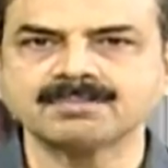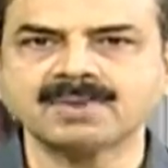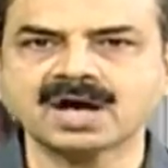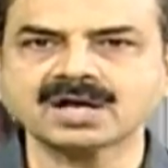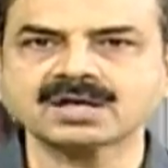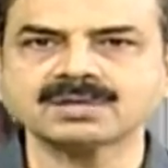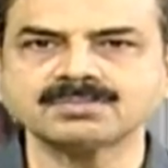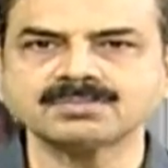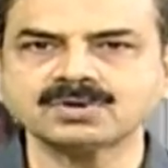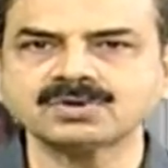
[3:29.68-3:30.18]

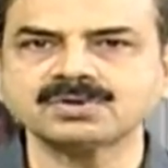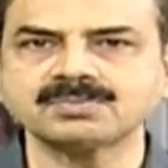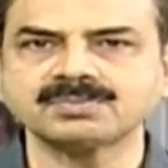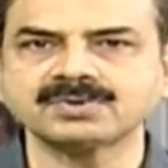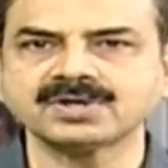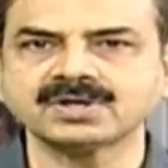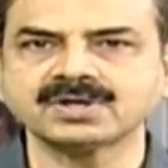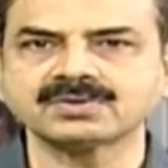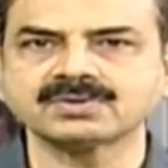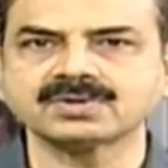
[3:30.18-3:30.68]
మాట
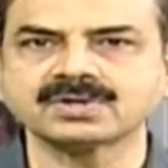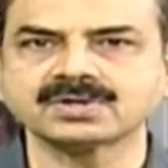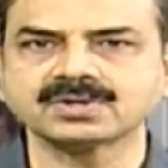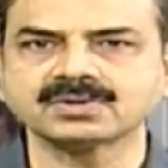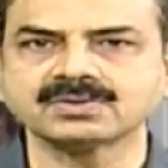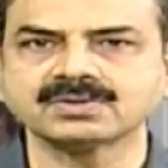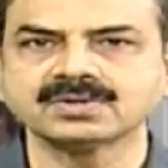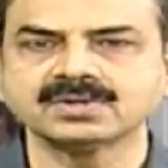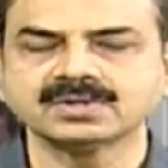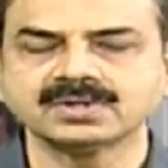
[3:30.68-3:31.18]
బొంగురుపోయినట్టు
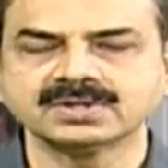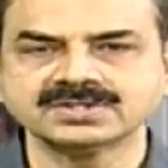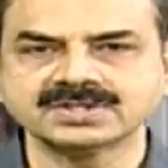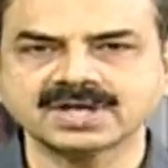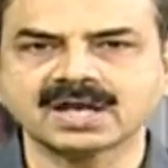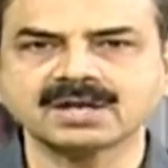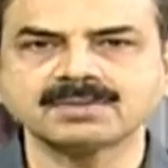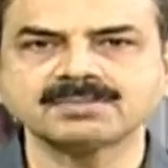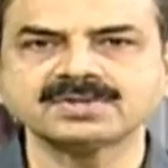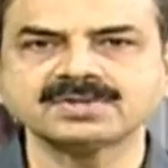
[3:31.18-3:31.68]
ఉండటం
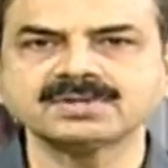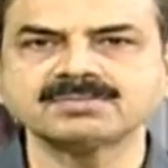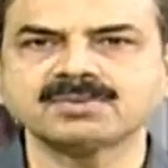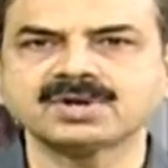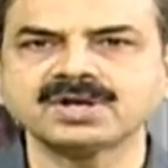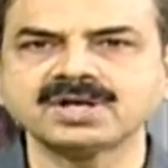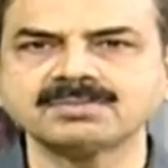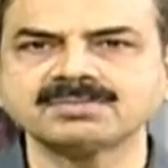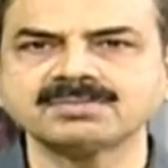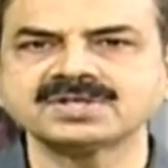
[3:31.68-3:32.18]
చాలామంది
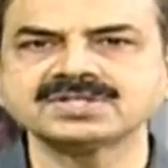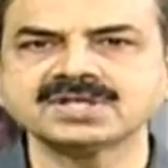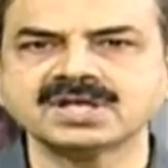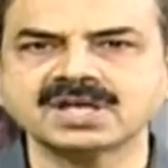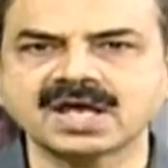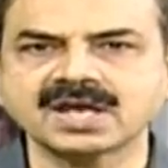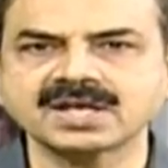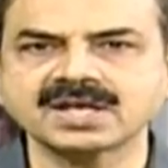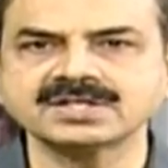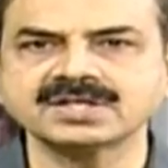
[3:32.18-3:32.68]
మొన్న మధ్య
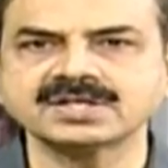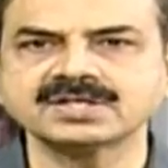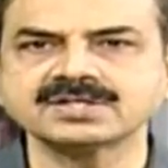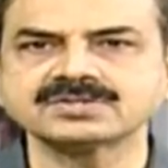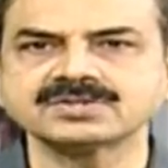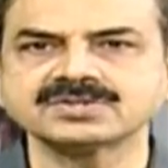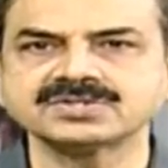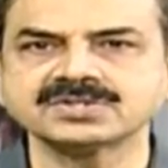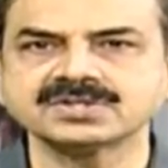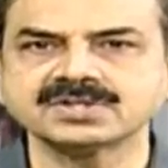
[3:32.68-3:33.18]

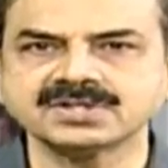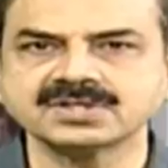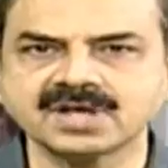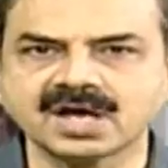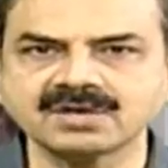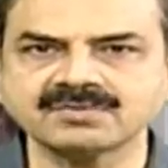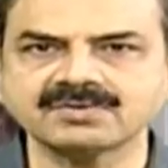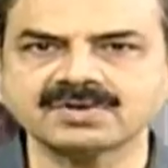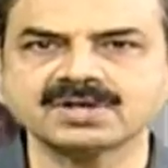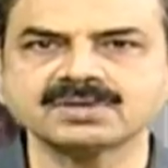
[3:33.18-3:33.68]
లారెంజైటిస్ వచ్చింది
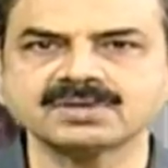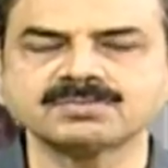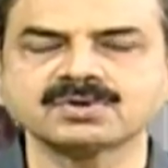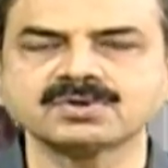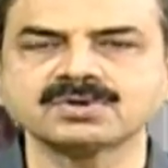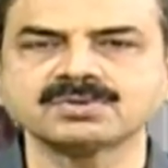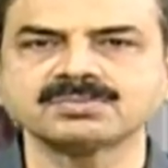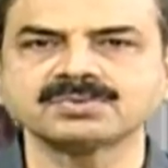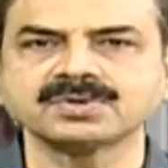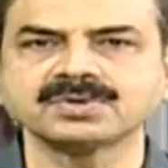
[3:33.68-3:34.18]
దానివల్లే
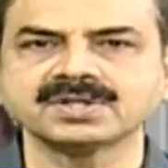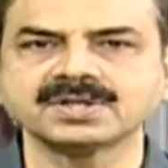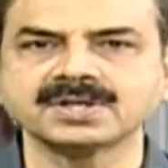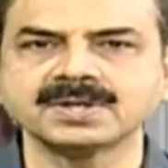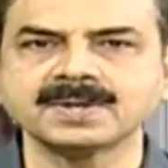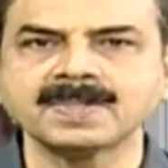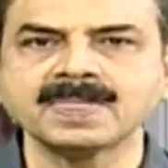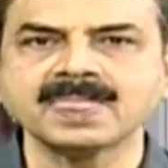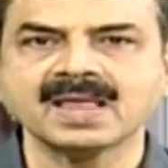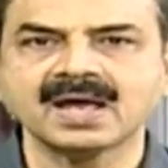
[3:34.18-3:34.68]
బొంగురుపోయింది
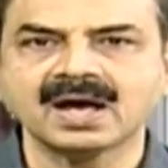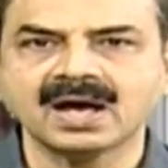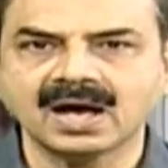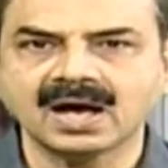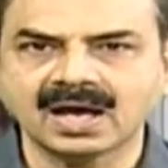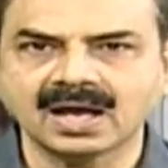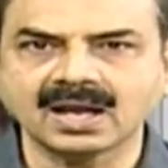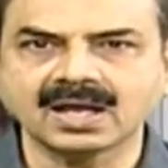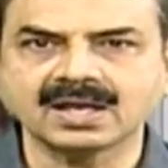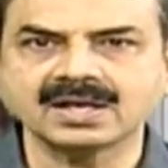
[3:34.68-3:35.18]

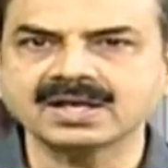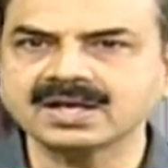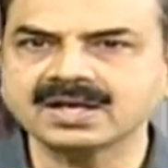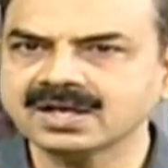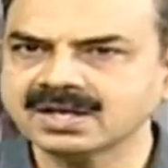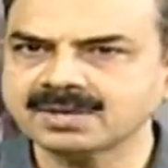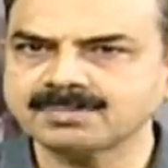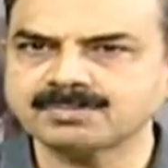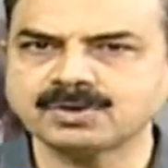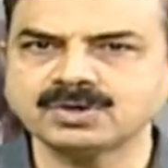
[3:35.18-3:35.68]
అలా
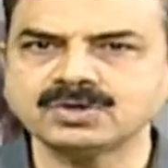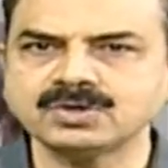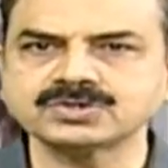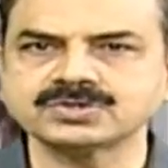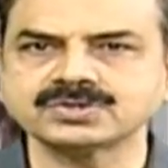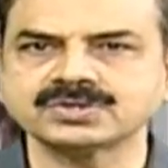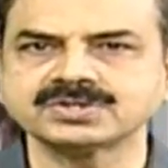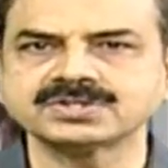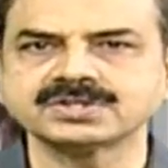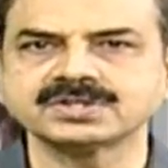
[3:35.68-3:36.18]
నిన్ననే
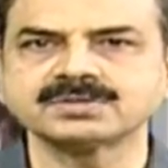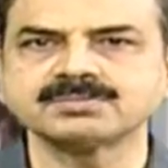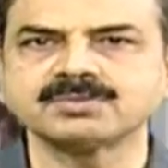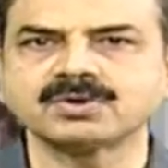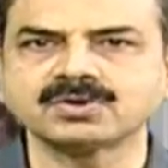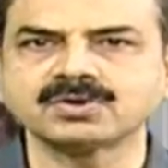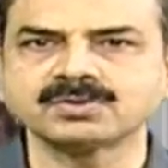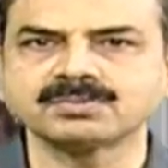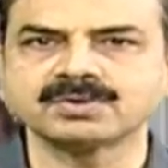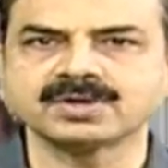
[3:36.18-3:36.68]
పొల్యూషన్ వచ్చింది
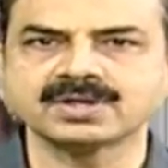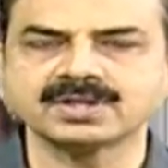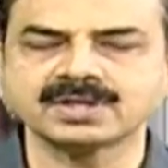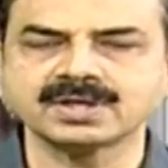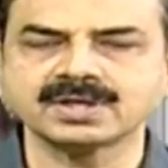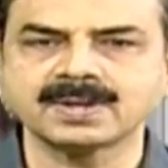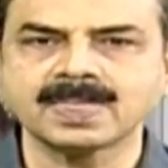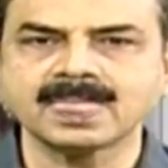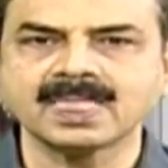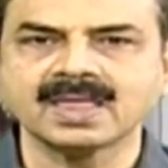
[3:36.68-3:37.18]

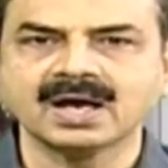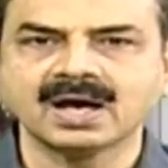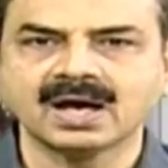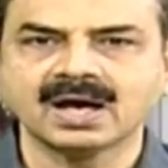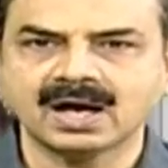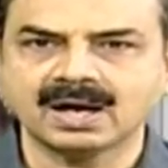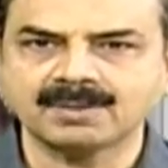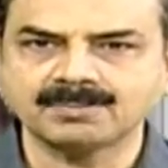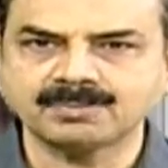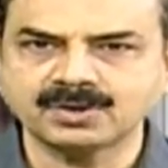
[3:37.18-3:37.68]
బొంగురుపోయింది
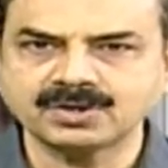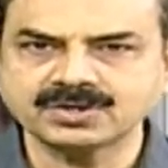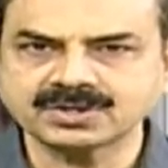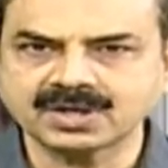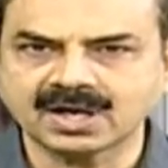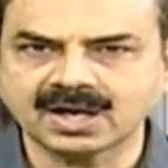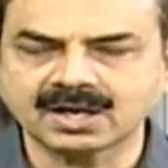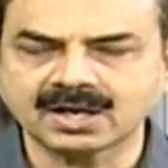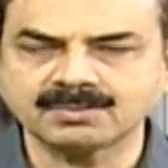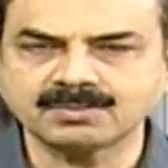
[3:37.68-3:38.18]
ఆ
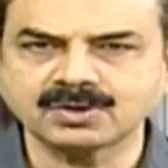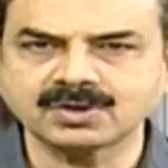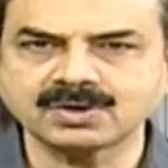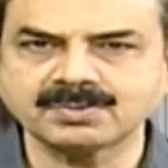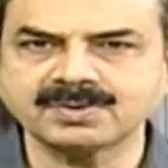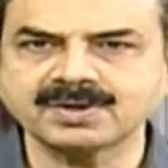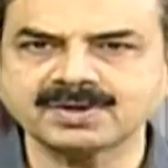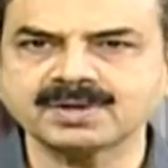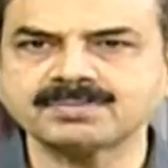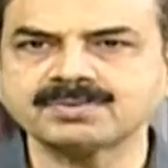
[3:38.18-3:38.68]
పొల్యూషన్ అలా
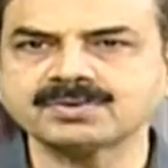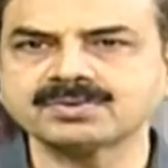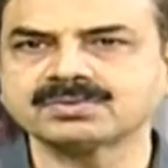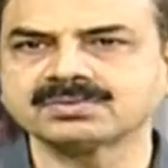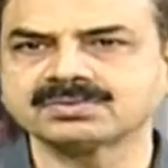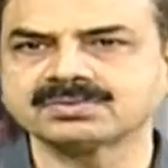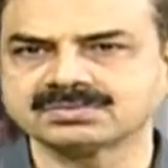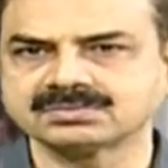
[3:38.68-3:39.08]
బొంగురుపోయినప్పుడు